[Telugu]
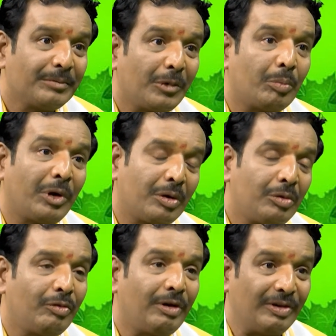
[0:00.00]
మాకు మా
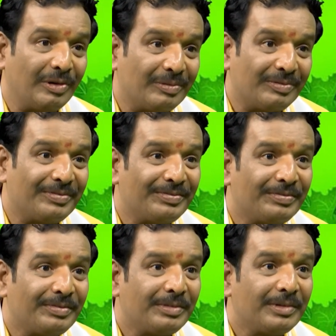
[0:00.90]
గురువారు ఇల్లు
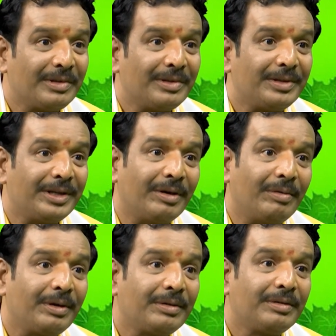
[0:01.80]

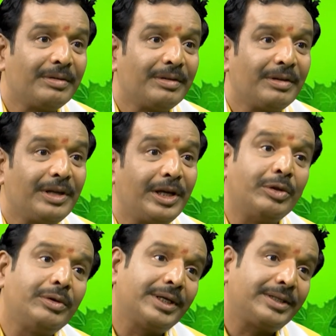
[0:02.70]
విన్నావా
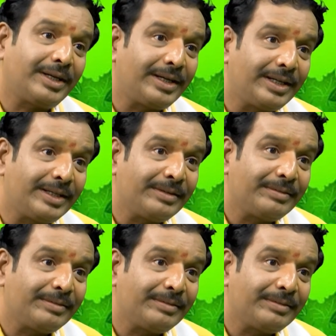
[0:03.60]
ఎందుకు చేశారండి